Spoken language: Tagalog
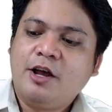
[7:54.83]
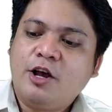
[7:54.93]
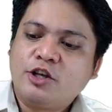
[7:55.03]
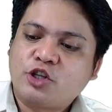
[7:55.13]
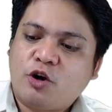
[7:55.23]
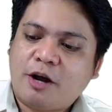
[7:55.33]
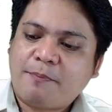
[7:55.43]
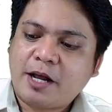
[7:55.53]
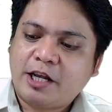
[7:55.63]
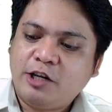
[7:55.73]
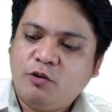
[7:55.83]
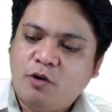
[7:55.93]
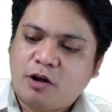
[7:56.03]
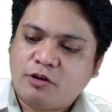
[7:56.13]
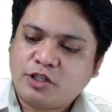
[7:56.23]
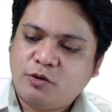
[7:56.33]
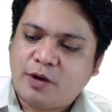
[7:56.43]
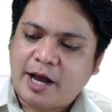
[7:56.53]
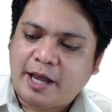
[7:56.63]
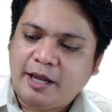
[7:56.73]
So kapag kinuha ko si
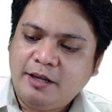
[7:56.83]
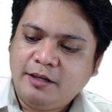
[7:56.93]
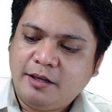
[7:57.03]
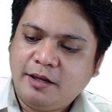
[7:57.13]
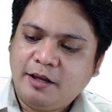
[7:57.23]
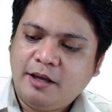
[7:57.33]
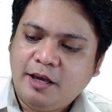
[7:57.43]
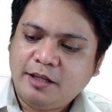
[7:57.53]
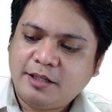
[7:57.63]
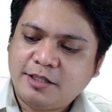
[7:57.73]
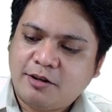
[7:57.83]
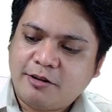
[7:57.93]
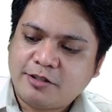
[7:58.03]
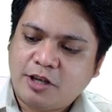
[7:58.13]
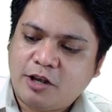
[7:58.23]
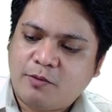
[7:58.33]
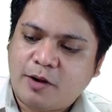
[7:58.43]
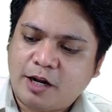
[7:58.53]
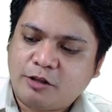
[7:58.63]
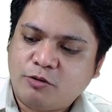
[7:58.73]
y, it is also
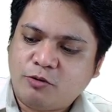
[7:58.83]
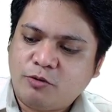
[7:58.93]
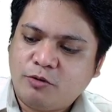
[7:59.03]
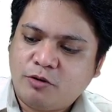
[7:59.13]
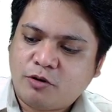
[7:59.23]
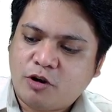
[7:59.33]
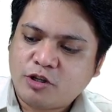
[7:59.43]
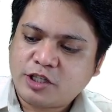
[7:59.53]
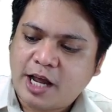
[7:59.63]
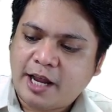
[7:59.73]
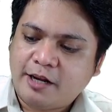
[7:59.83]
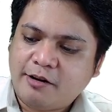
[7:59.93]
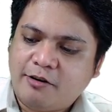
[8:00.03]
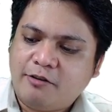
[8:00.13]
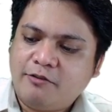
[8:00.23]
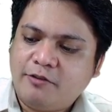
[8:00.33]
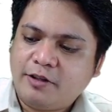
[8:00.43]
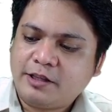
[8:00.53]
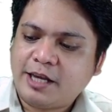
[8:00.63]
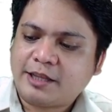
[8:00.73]
equal to cosine of
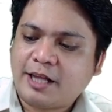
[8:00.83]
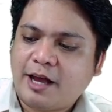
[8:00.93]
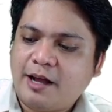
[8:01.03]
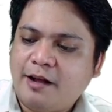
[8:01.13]
theta